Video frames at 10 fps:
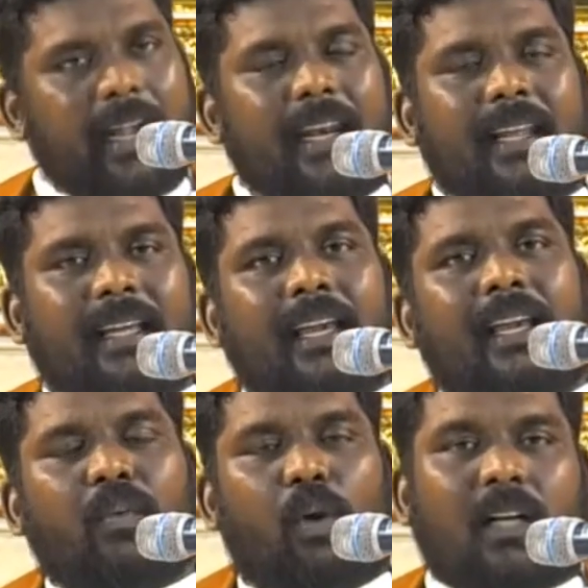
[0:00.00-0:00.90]
இன்றைக்கு
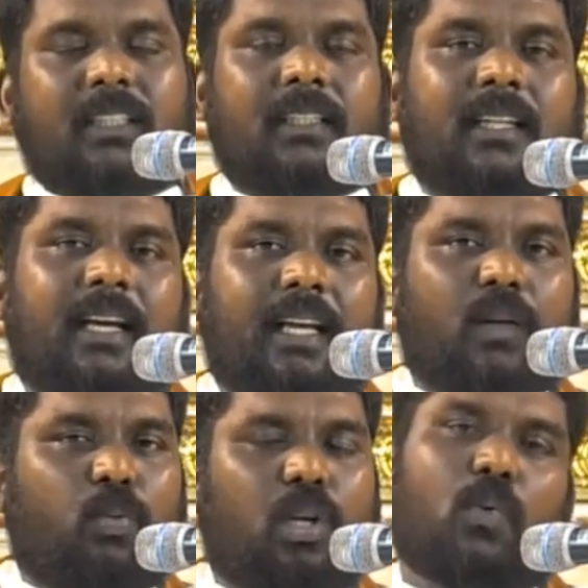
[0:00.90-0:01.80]
வாசித்த
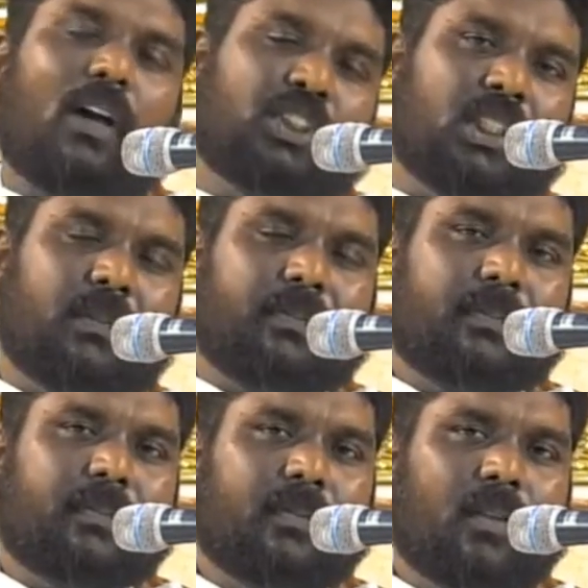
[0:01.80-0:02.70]
இந்த முதல் வாசகம்